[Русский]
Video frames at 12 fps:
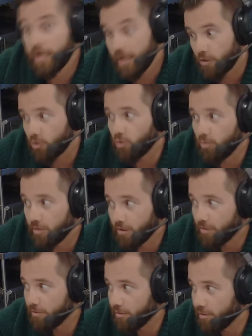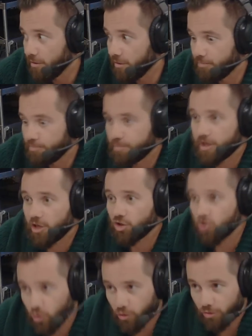то был э,
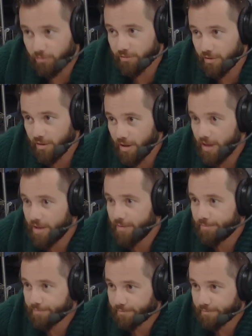поражен. Вот у нас уже